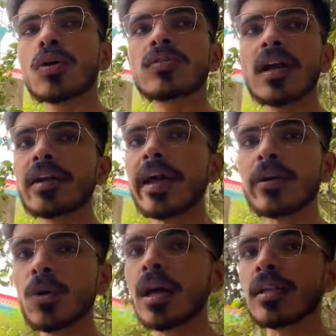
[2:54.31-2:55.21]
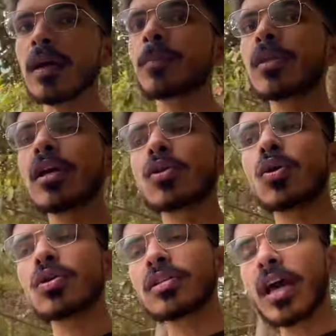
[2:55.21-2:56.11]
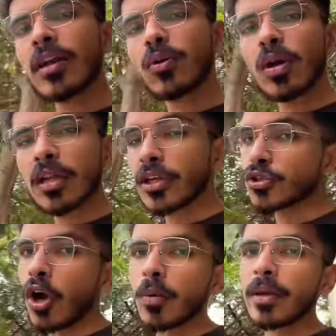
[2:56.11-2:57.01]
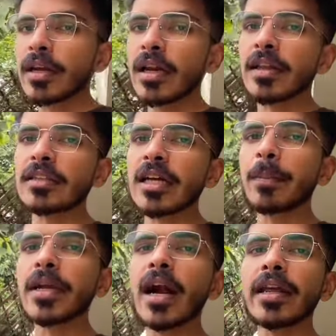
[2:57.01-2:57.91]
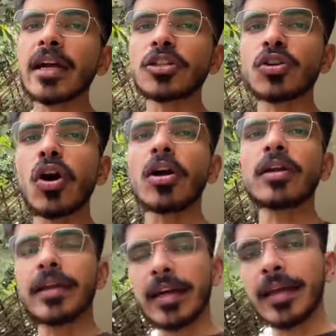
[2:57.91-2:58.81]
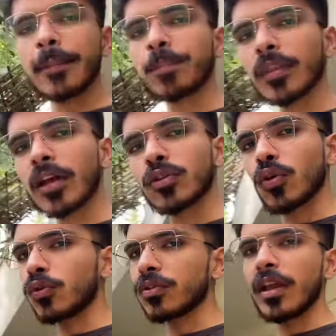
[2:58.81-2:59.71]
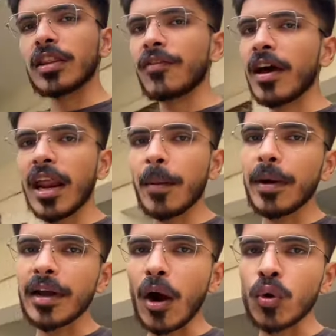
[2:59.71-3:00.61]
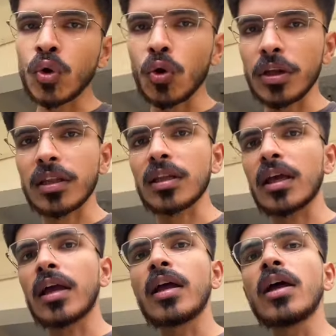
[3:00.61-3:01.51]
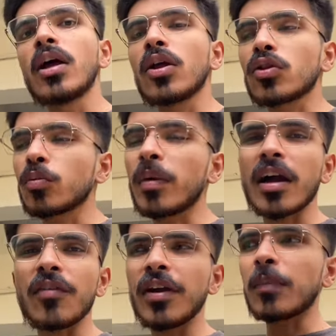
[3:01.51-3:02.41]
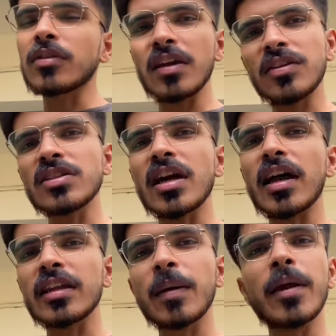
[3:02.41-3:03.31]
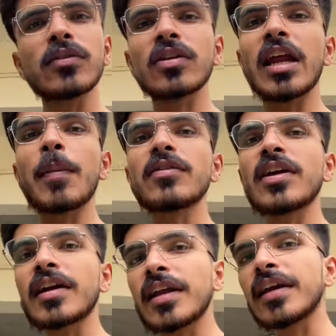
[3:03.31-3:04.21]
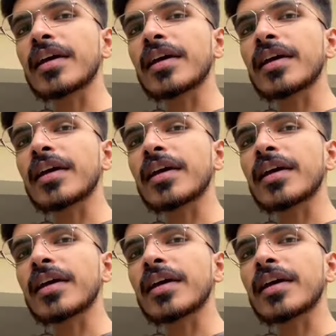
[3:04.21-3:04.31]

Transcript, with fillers: इसका टायर खुला था तो टायर खुला था शॉक भी निकला था जब भी गाड़ी का शॉक निकले तो उसकी एक दफ़ा अलाइनमेंट आउट हो जाती है तो मैं काफ़ी टाइम से ऐसे ही चला रहा था मैंने इसकी अलाइनमेंट सेट नहीं